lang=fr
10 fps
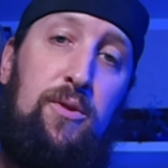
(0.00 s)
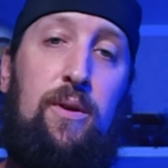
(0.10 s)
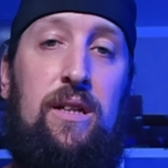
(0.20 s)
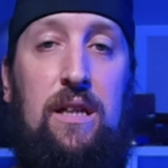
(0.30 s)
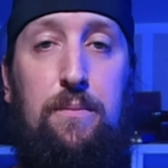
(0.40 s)

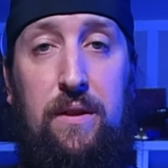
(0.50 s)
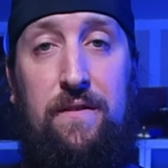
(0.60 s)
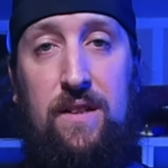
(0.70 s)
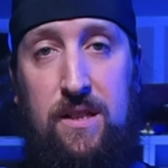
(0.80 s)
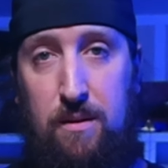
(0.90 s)
sur un trépied
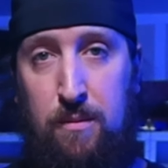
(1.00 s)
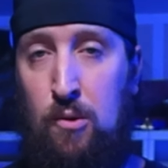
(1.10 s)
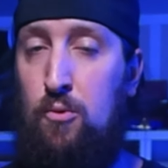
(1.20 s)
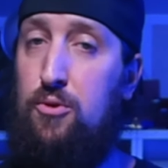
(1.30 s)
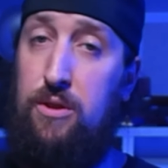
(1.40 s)

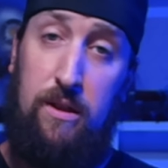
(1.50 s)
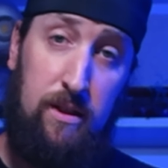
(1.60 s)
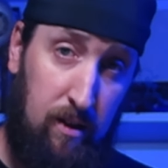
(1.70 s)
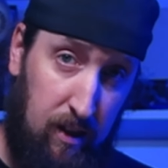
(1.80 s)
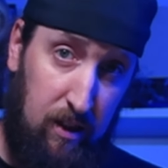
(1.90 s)
facilement ou
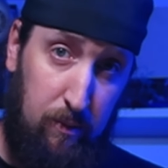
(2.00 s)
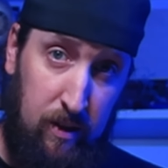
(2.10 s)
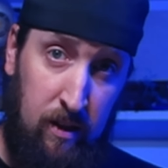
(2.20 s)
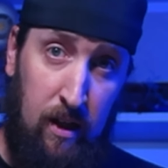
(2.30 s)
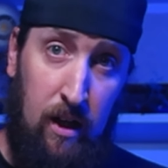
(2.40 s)
l'utiliser en rig main,